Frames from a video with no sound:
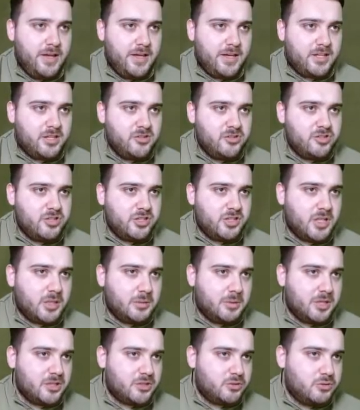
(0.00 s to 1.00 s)
ikinci
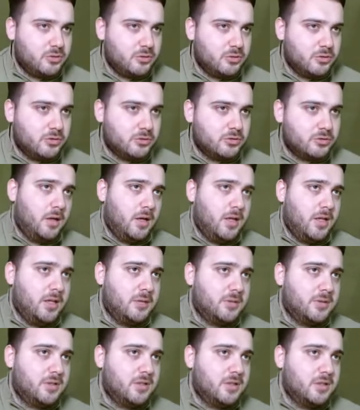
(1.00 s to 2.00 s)
yarıya başlıyoruz. Haydi
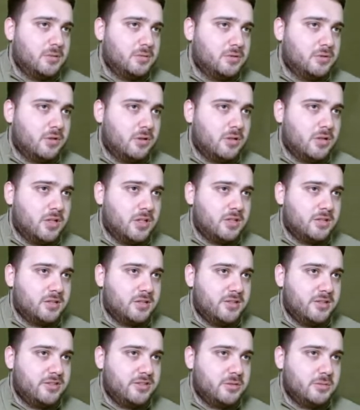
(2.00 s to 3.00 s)
bakalım sol
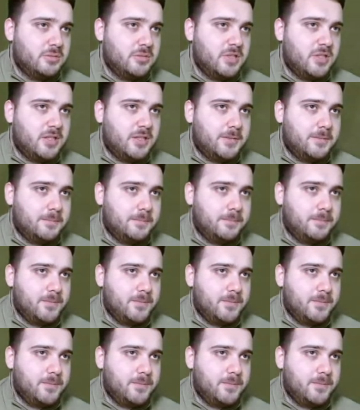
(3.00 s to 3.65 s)
kanattayız şimdi.